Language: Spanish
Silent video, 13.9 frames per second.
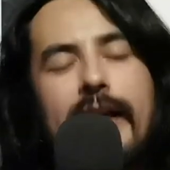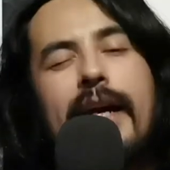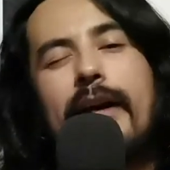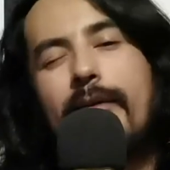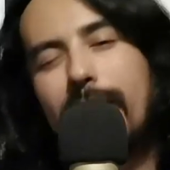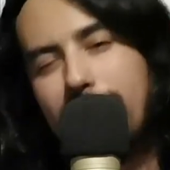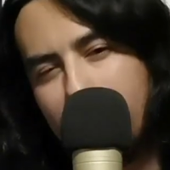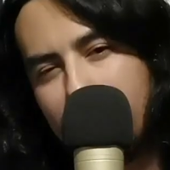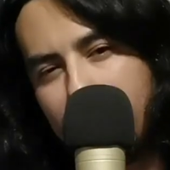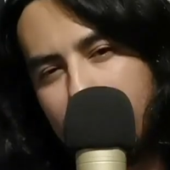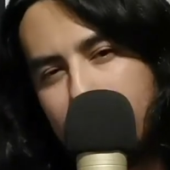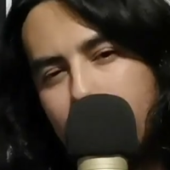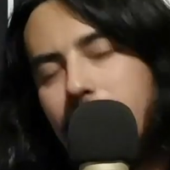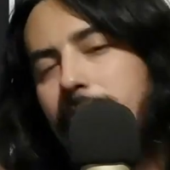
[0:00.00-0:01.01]
En cualquier
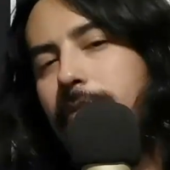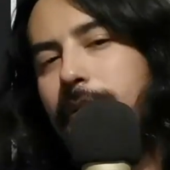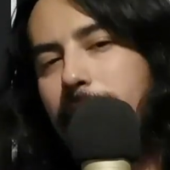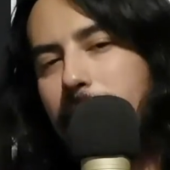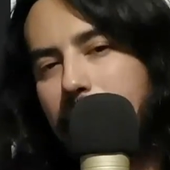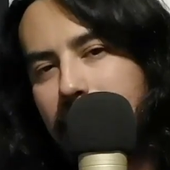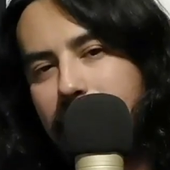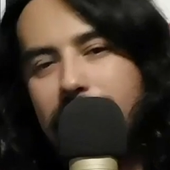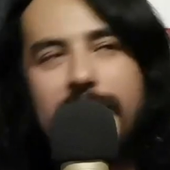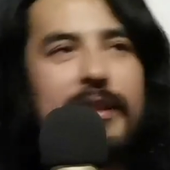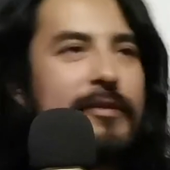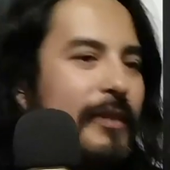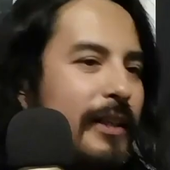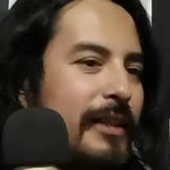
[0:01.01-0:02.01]
caso, vive bien y
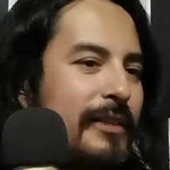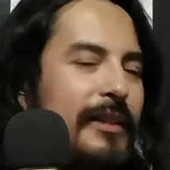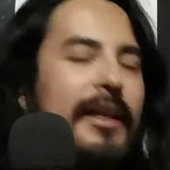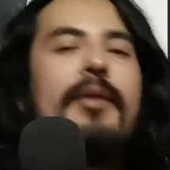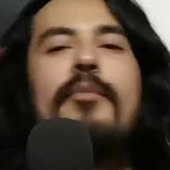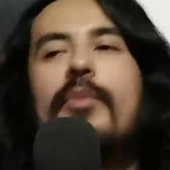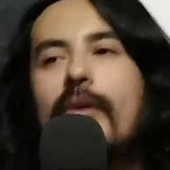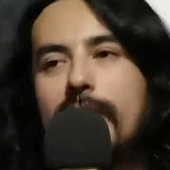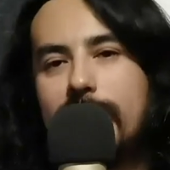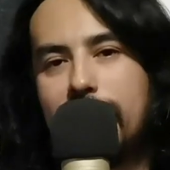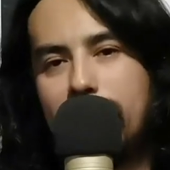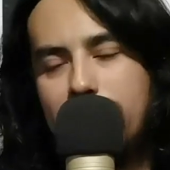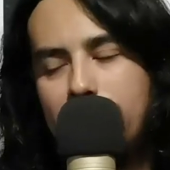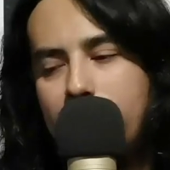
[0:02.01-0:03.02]
es feliz, ¿qué
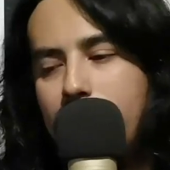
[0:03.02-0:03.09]
importa?